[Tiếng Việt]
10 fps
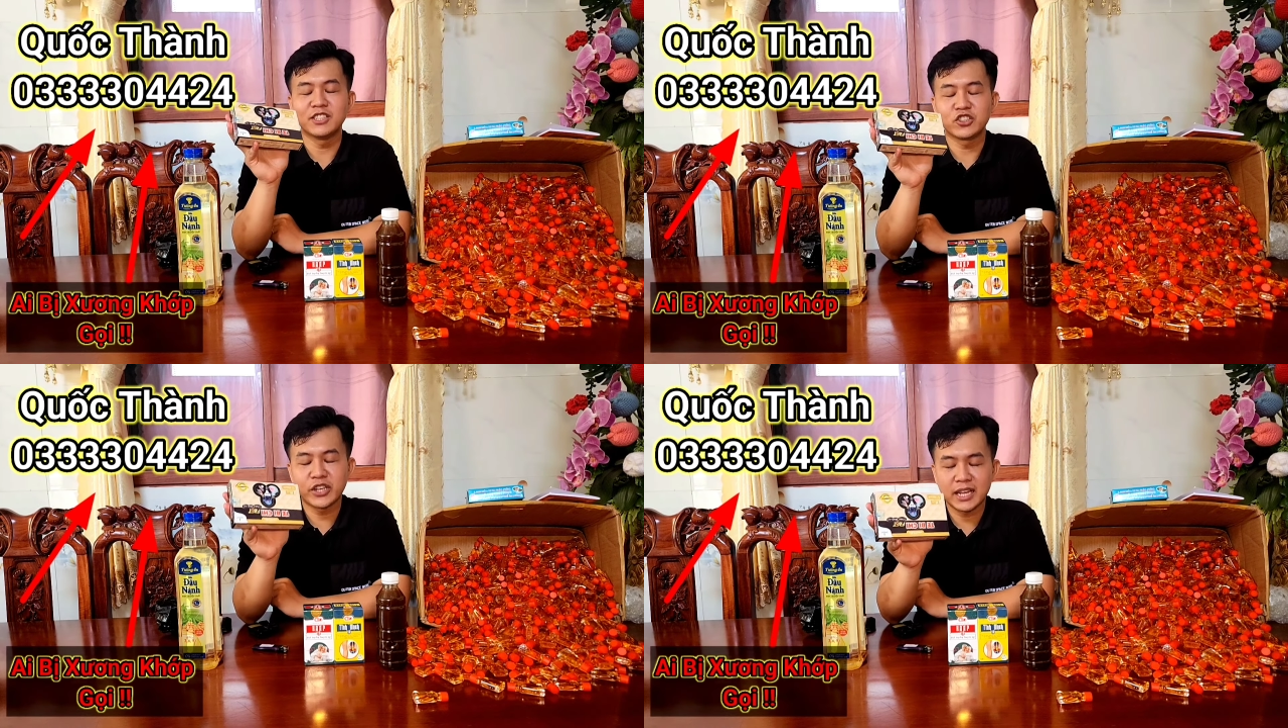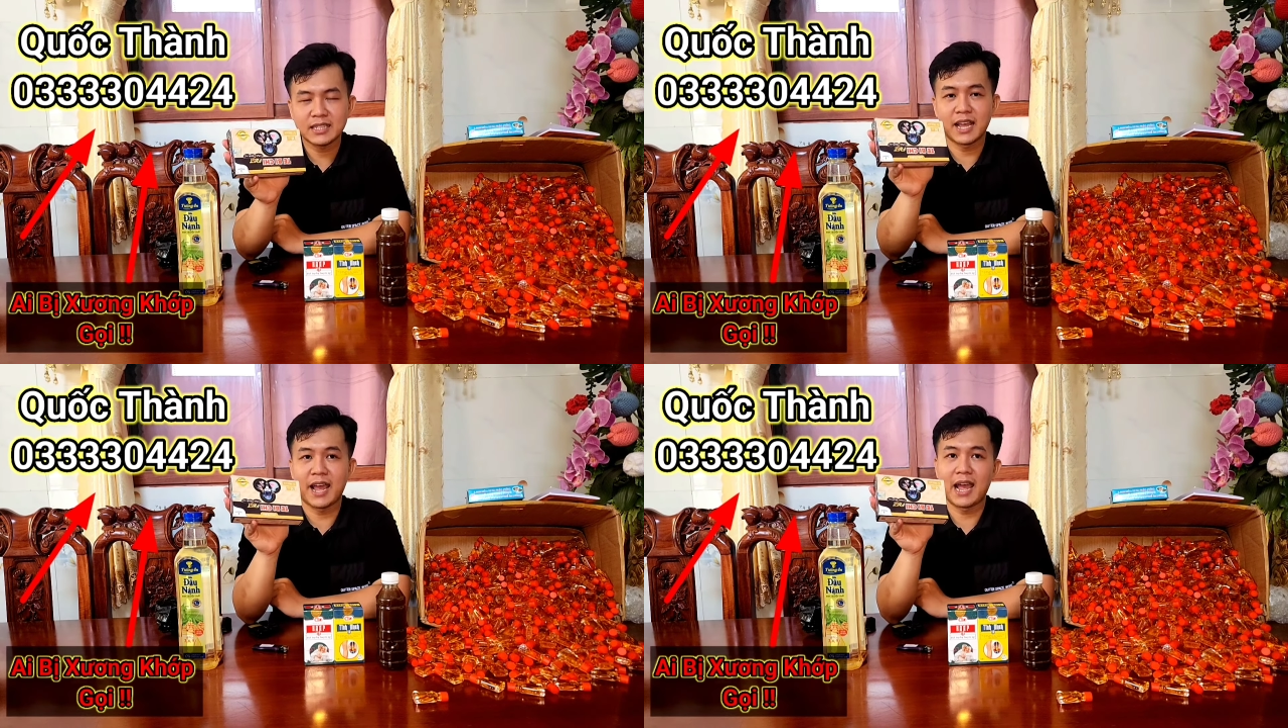thì
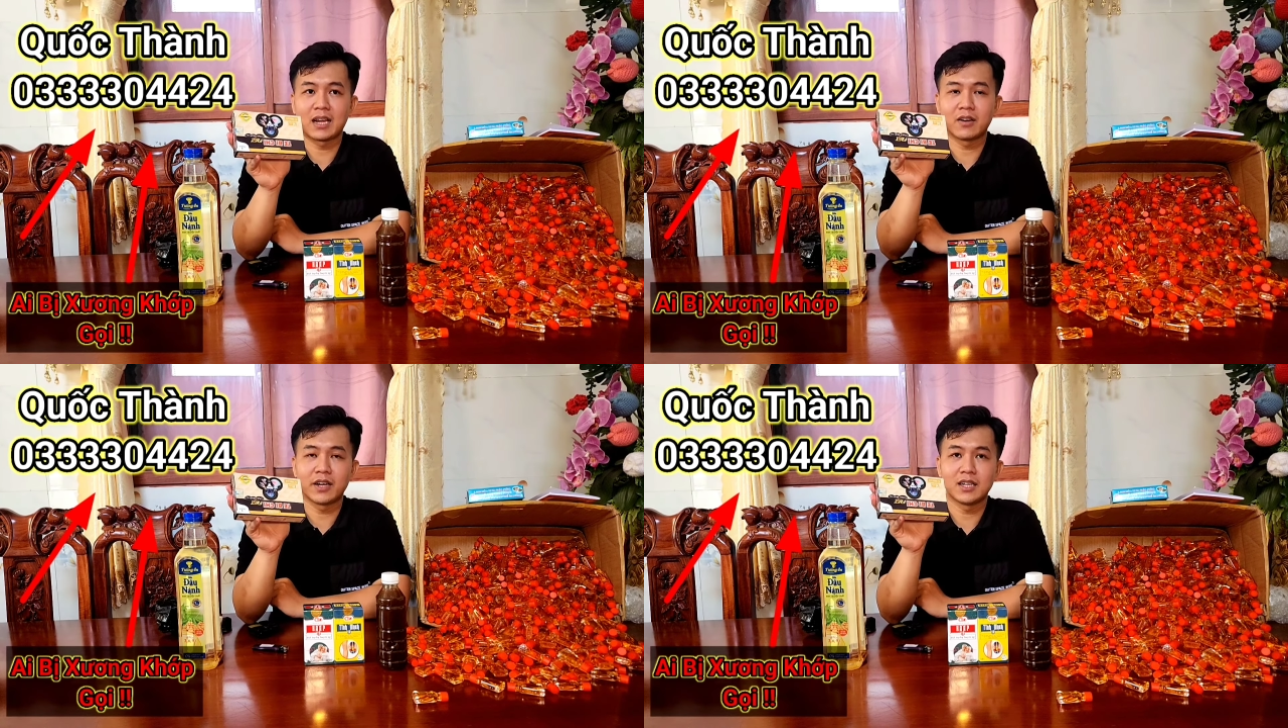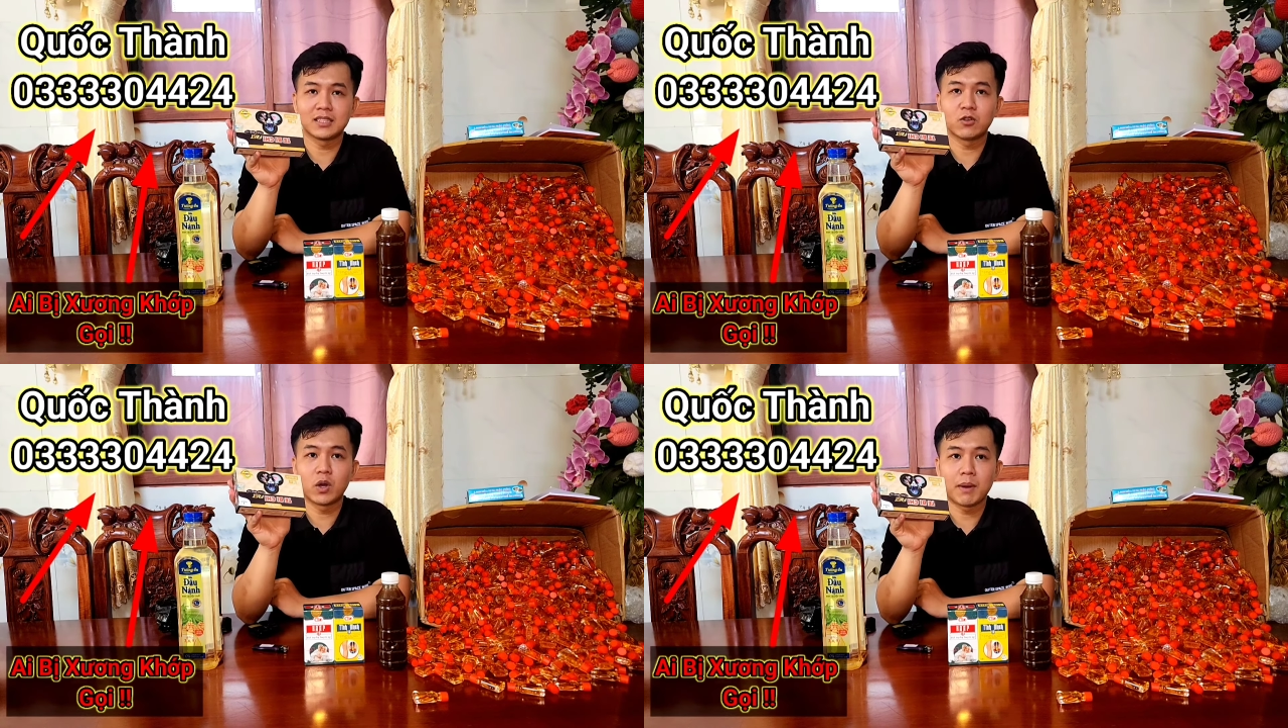chép nè rồi
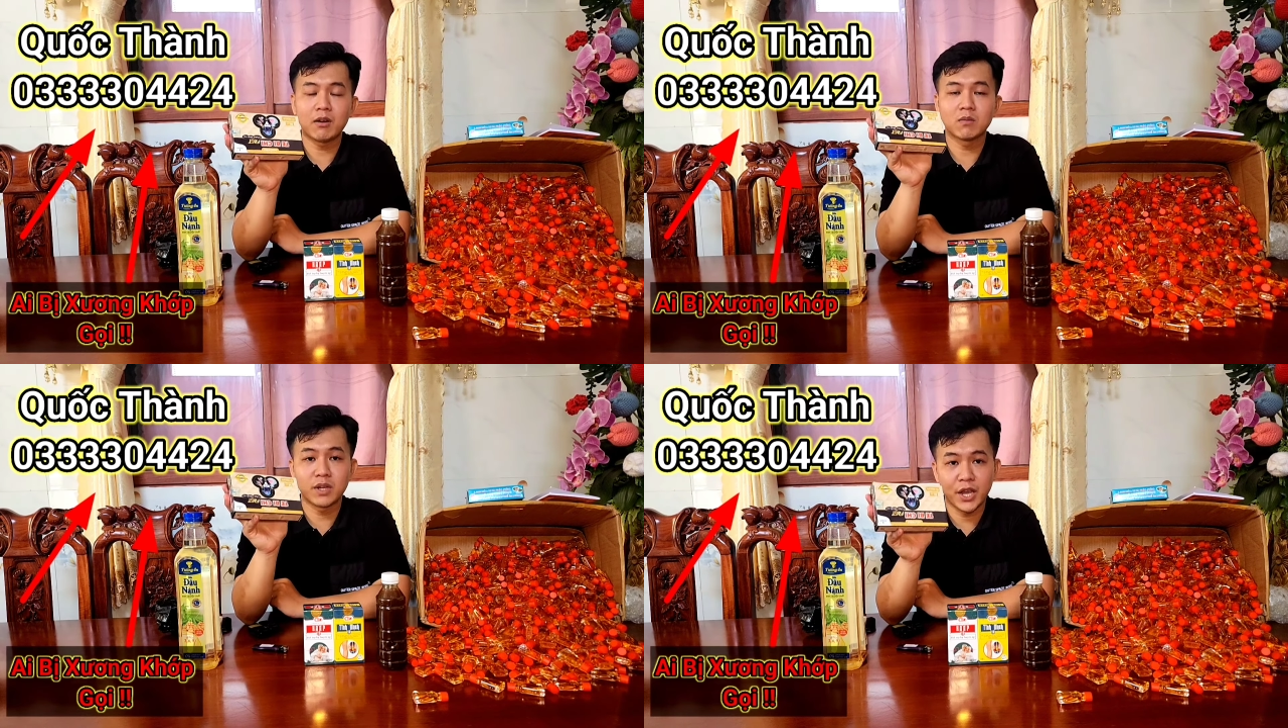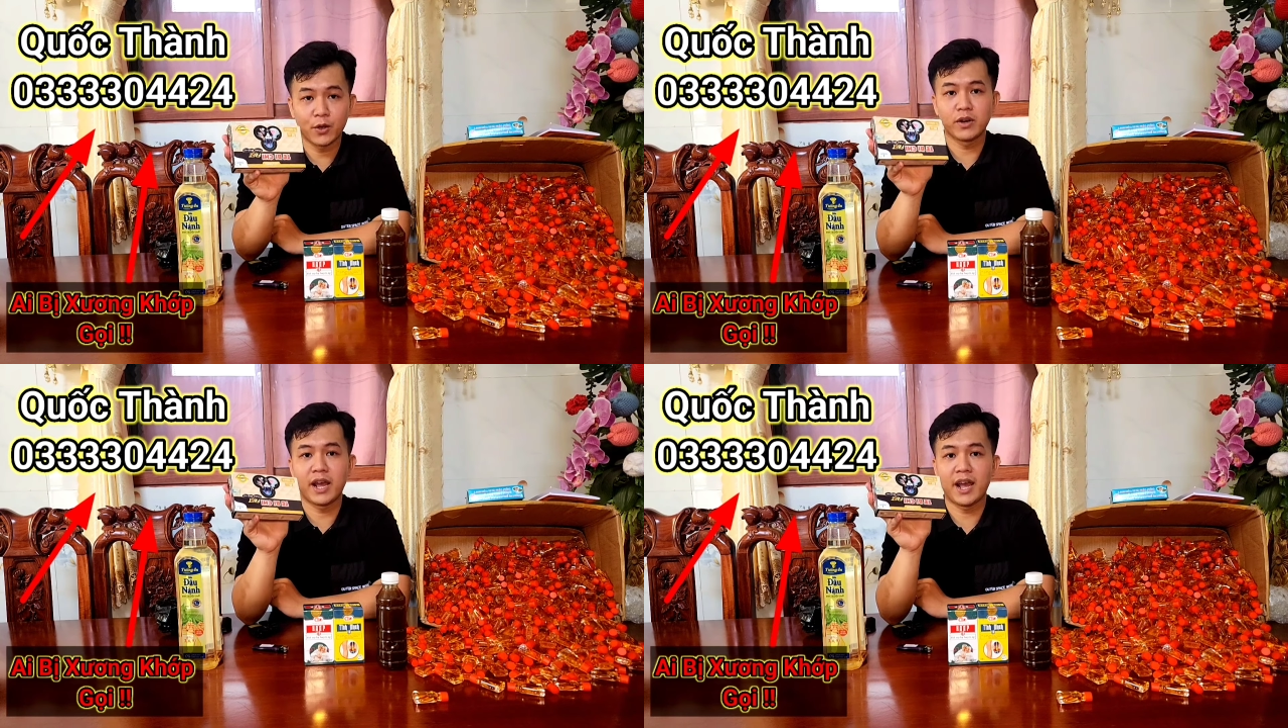à, từng quần máu không
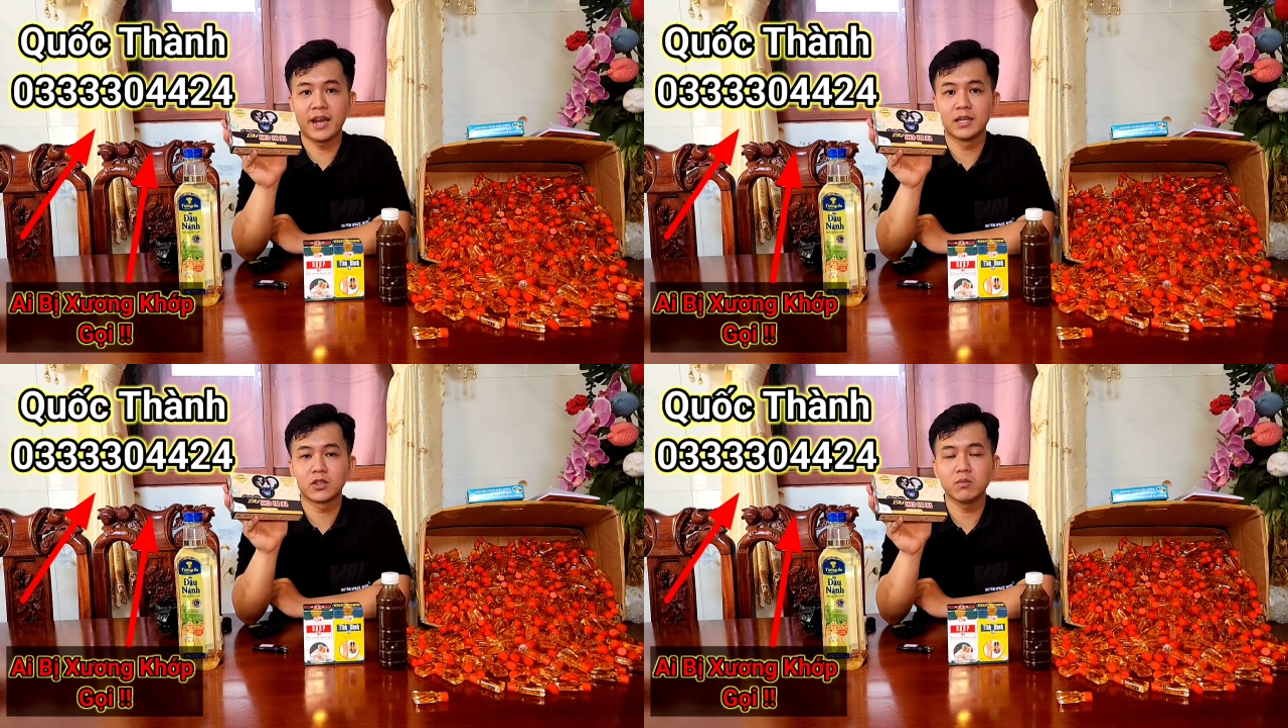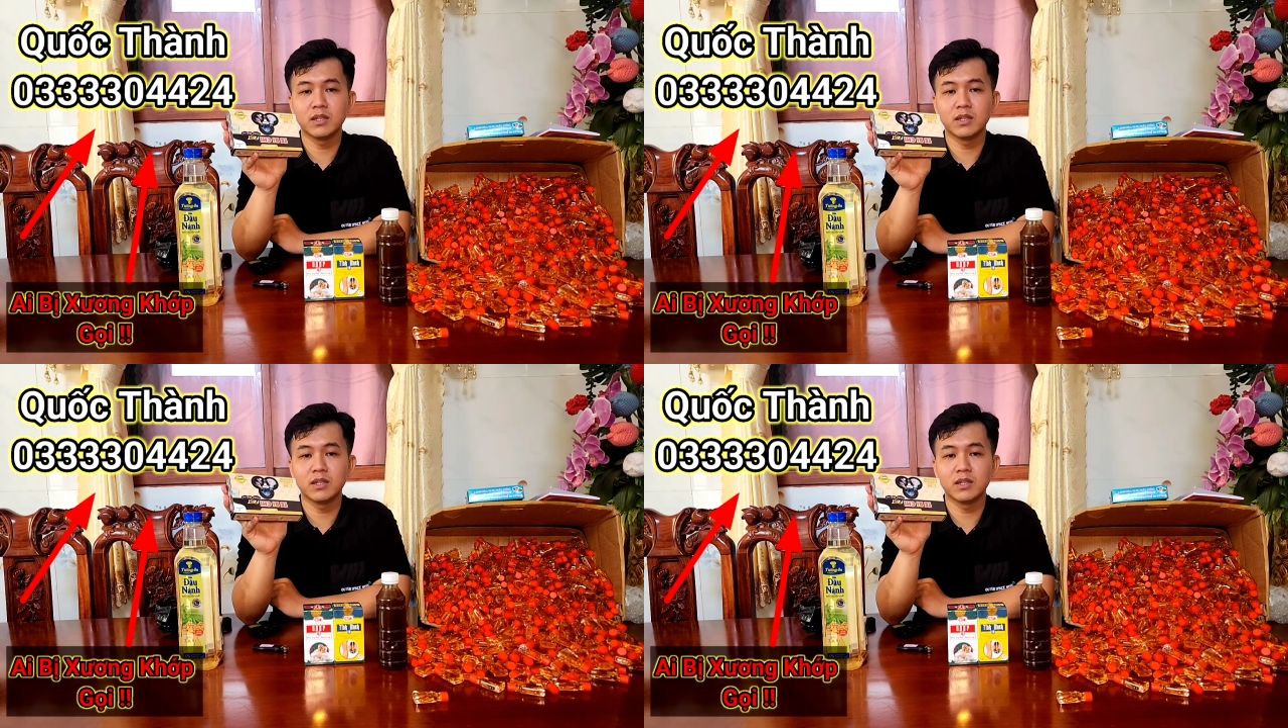đều nè